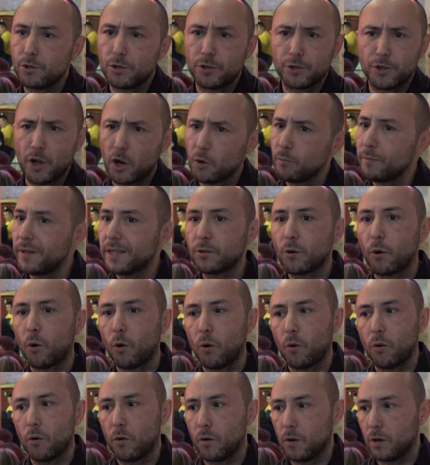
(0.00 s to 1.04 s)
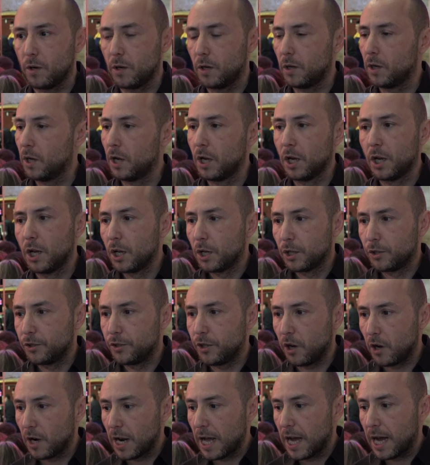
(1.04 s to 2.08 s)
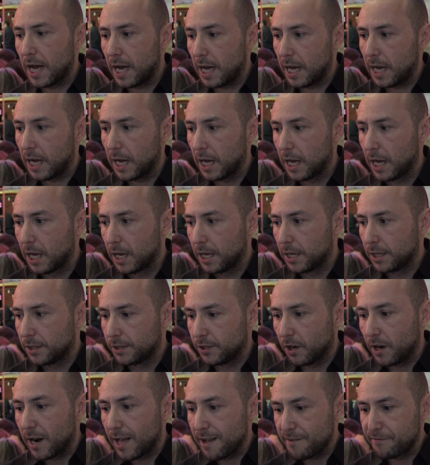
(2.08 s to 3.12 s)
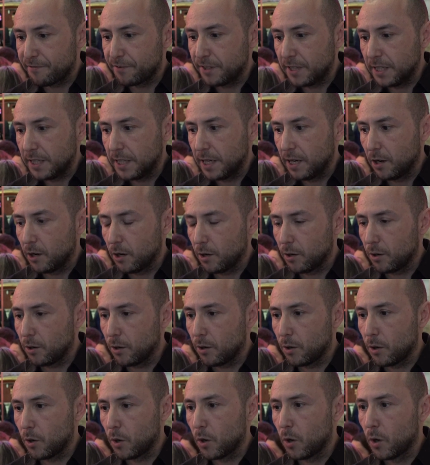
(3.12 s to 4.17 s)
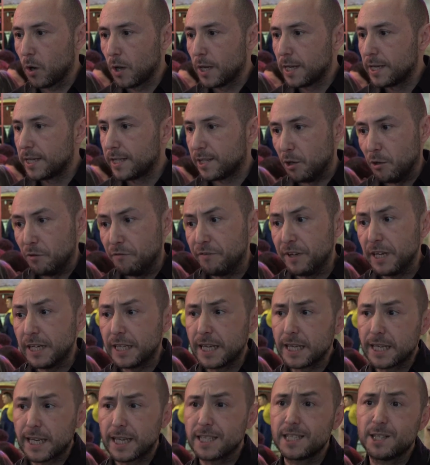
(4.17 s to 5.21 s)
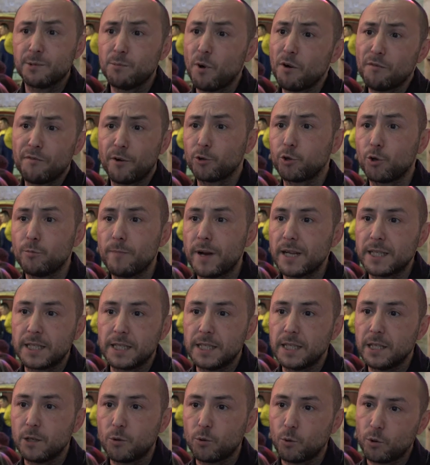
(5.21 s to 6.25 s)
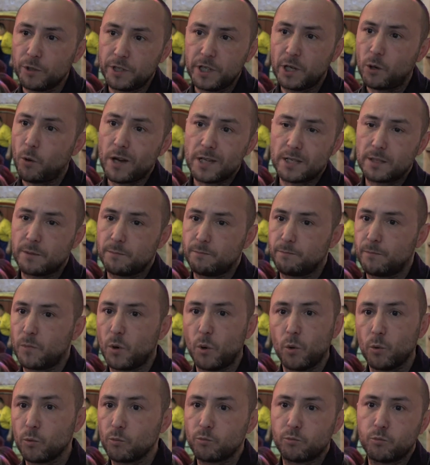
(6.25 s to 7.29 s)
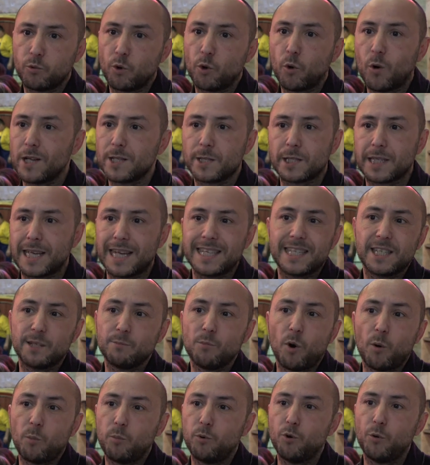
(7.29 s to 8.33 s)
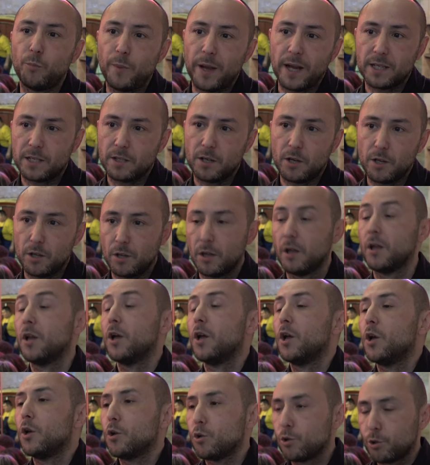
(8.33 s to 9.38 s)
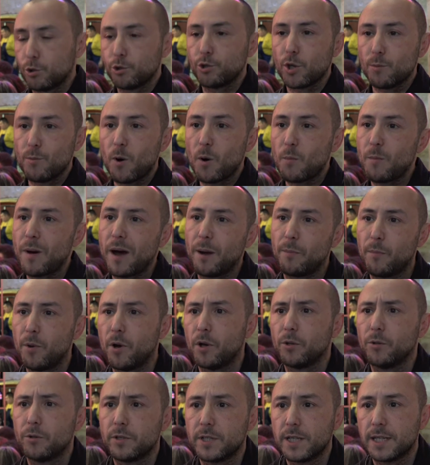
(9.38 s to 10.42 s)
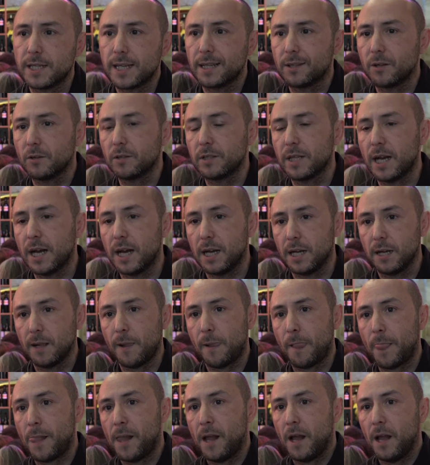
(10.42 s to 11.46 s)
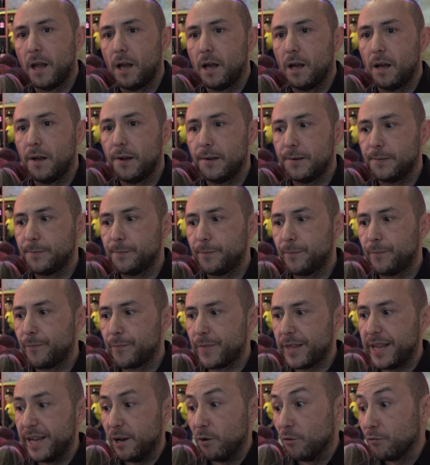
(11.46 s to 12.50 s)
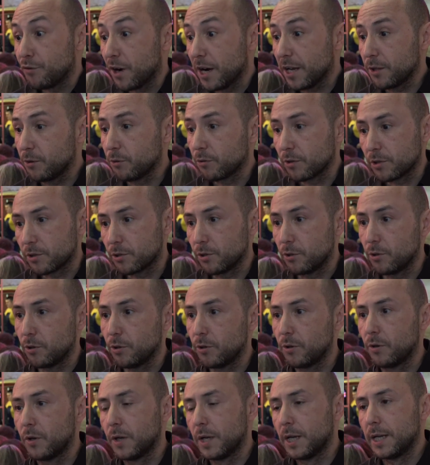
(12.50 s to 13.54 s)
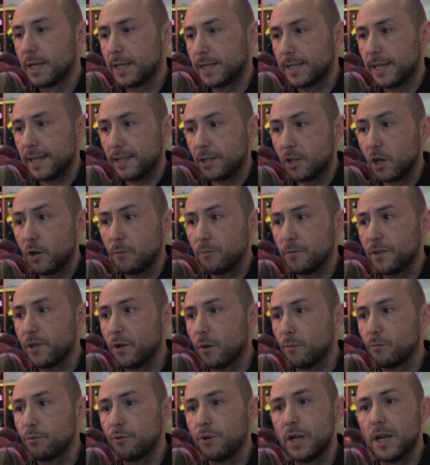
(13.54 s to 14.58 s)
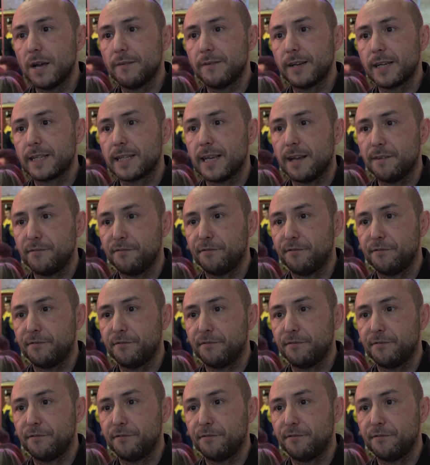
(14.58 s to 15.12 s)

dans le métro, dans la, dans la ville. Euh, c'est une ville qui est quasiment fantomatique, où on, ne croise quasiment plus personne, justement par peur de ces attentats. Euh, et on voit donc cet homme déambuler avec sa